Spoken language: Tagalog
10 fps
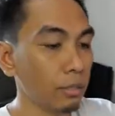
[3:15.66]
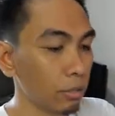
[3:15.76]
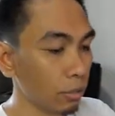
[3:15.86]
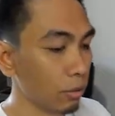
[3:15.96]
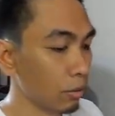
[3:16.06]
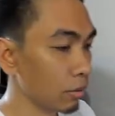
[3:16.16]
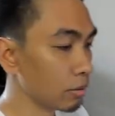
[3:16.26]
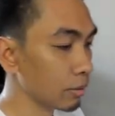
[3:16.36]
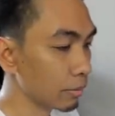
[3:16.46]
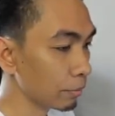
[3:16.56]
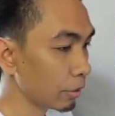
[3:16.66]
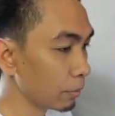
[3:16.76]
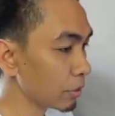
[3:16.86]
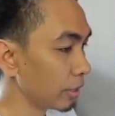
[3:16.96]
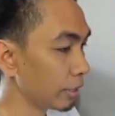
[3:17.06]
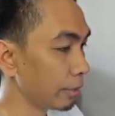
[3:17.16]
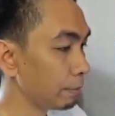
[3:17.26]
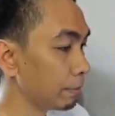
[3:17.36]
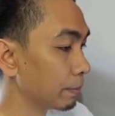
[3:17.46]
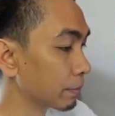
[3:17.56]
So, pwede mo siyang i-grip.
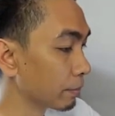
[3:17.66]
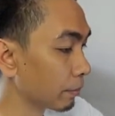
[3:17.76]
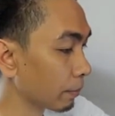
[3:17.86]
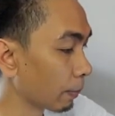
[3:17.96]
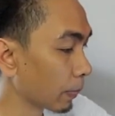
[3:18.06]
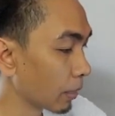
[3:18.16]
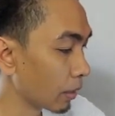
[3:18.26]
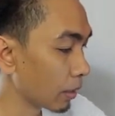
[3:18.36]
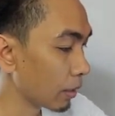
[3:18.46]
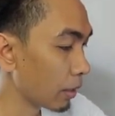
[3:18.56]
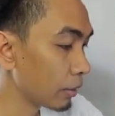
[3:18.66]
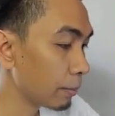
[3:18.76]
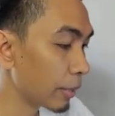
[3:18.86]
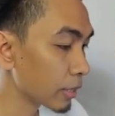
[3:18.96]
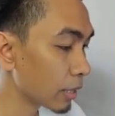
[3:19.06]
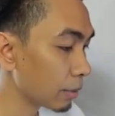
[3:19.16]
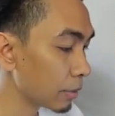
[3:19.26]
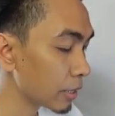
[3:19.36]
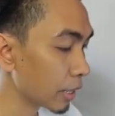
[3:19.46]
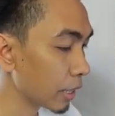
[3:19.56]
At may kasama
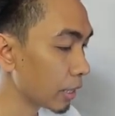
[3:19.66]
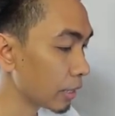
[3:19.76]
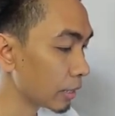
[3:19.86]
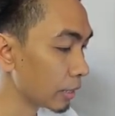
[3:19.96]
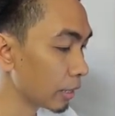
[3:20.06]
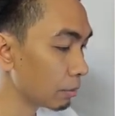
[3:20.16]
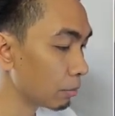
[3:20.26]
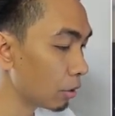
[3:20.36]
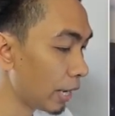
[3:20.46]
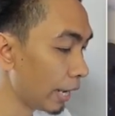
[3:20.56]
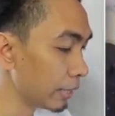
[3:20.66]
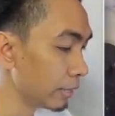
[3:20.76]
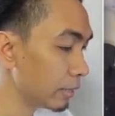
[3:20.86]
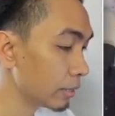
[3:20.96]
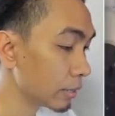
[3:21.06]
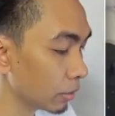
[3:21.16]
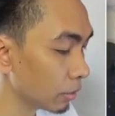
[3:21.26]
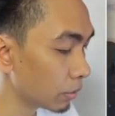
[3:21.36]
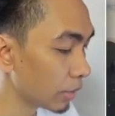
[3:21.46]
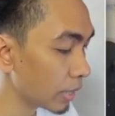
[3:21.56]
siya na ball head.
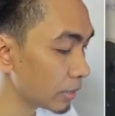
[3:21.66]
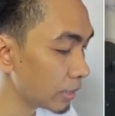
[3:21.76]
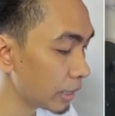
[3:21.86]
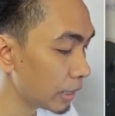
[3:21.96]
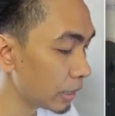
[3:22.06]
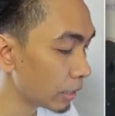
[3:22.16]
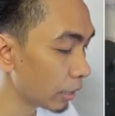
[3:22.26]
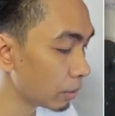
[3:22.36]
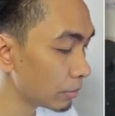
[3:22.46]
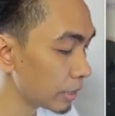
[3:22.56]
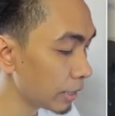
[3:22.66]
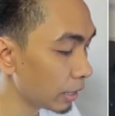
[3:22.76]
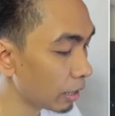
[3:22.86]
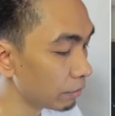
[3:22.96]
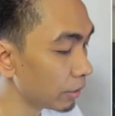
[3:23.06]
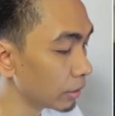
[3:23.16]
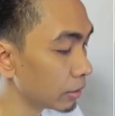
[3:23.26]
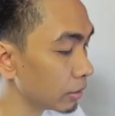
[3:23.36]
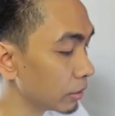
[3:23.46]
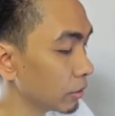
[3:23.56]
Olanzi MT-11.
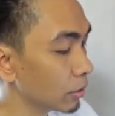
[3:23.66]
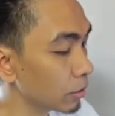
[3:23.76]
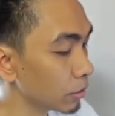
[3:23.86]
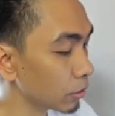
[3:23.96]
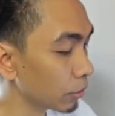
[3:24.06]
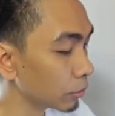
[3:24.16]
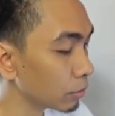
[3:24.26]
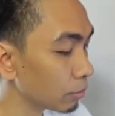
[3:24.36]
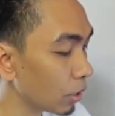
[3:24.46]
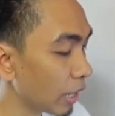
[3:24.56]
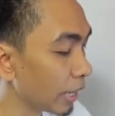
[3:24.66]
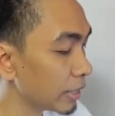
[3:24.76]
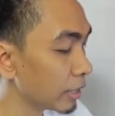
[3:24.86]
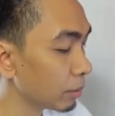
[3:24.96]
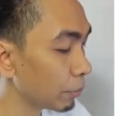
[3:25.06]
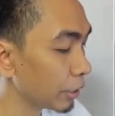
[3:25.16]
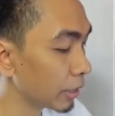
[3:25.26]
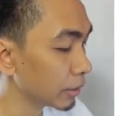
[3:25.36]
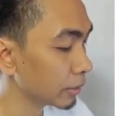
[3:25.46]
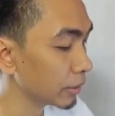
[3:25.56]
So, itong ball head niya
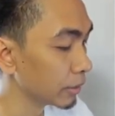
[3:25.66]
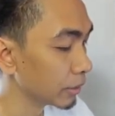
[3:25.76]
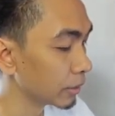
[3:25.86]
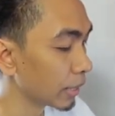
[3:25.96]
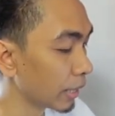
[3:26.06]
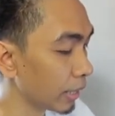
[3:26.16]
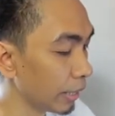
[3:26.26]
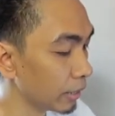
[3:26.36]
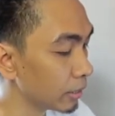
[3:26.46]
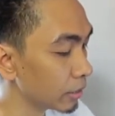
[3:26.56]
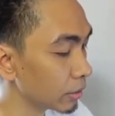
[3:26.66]
pwedeng tanggalin.